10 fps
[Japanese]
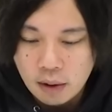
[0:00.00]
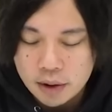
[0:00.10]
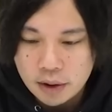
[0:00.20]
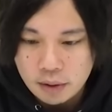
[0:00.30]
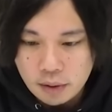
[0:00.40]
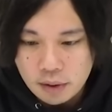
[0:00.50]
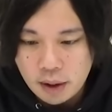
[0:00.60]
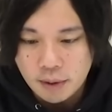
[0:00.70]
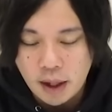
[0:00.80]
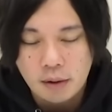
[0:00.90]
星4号
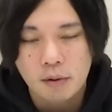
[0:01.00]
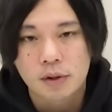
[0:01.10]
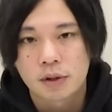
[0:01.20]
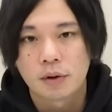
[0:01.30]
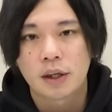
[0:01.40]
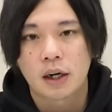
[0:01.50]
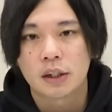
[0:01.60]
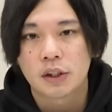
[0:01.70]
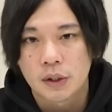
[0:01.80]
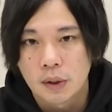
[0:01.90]
でも結構強いキャラ
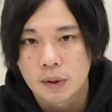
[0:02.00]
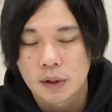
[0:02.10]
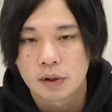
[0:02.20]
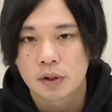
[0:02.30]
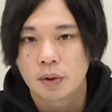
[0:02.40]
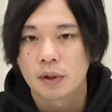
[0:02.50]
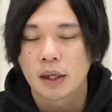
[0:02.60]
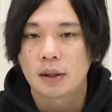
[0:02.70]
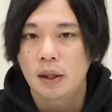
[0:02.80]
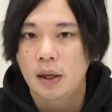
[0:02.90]
にしようっていう思考に
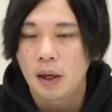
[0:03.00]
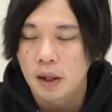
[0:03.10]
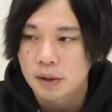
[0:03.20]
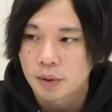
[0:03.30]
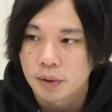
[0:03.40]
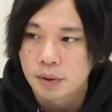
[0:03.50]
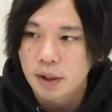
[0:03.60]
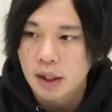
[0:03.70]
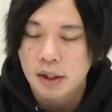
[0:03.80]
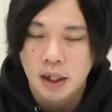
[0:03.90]
なって、えー、そういう
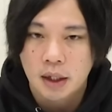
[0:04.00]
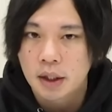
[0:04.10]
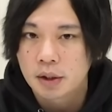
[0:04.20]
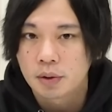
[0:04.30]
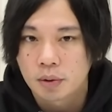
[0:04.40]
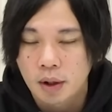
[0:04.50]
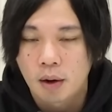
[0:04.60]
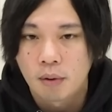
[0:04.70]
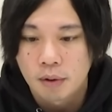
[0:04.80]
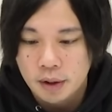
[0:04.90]
風なガチャゲンが出てくること
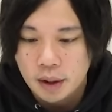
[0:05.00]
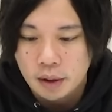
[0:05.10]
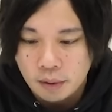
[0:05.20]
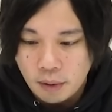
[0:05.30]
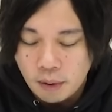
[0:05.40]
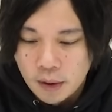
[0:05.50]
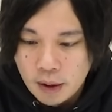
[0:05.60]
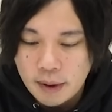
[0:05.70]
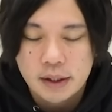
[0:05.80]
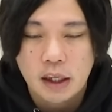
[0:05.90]
が多いんだけど
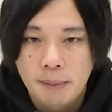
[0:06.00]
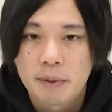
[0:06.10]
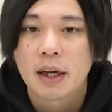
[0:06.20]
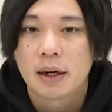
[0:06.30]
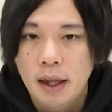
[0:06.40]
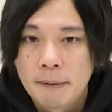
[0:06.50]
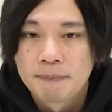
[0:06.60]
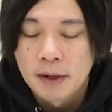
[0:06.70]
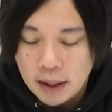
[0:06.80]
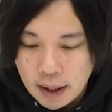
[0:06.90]
まあ草壁みたいなね
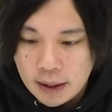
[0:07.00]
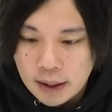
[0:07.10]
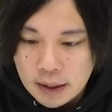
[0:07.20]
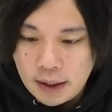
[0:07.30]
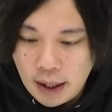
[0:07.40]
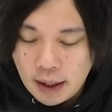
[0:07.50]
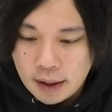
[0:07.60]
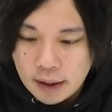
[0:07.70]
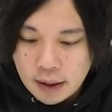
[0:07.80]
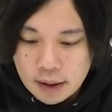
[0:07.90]
はいで
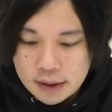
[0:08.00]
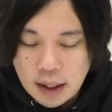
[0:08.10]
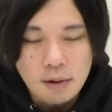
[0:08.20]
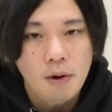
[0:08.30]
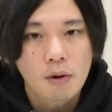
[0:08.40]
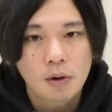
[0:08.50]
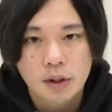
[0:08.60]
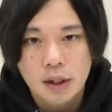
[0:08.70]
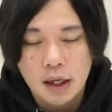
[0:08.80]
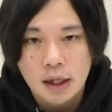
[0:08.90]
3方向
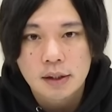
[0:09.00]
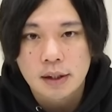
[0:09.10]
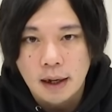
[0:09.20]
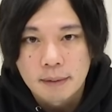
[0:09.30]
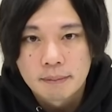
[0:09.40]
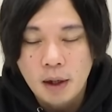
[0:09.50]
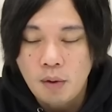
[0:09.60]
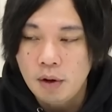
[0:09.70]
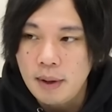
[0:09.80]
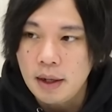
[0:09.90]
追撃貫通弾で
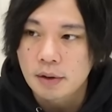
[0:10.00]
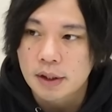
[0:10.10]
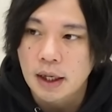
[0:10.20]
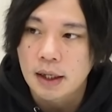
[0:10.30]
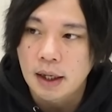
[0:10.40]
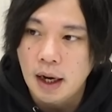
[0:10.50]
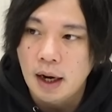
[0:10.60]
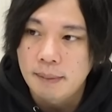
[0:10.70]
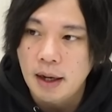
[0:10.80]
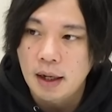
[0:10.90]
この前の時代
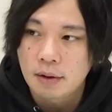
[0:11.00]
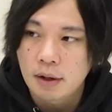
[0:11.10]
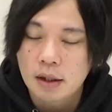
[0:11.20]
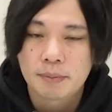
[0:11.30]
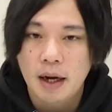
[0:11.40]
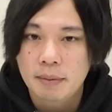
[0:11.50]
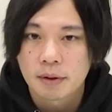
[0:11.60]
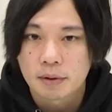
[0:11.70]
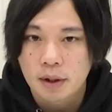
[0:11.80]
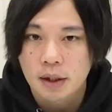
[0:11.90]
が、まあ、あの
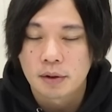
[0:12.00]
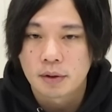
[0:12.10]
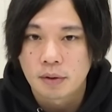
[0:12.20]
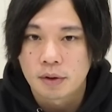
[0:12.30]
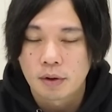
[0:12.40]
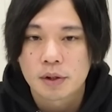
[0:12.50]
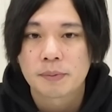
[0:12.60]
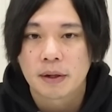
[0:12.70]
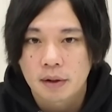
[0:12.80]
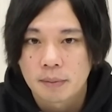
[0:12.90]
アブドゥルとかでいうと
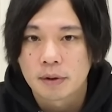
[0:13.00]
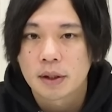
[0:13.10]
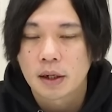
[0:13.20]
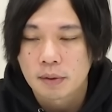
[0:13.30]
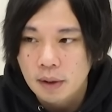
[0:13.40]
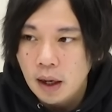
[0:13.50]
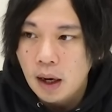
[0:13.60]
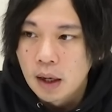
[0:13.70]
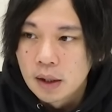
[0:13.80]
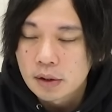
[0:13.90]
グロースピアとか持ったりと
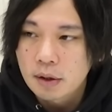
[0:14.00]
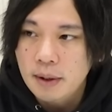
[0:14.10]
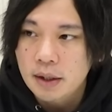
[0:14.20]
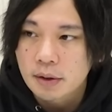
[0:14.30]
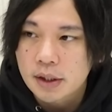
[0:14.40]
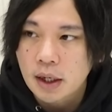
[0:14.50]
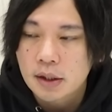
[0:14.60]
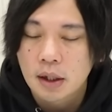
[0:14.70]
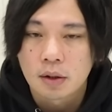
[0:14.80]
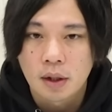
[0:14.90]
かその前でいうと
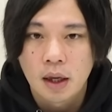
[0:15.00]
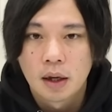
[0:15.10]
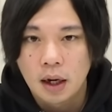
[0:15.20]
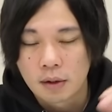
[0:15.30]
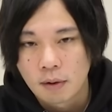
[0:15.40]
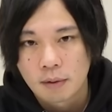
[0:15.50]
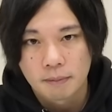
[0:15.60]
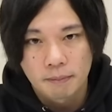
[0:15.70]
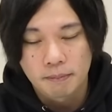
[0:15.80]
チカちゃんのねあの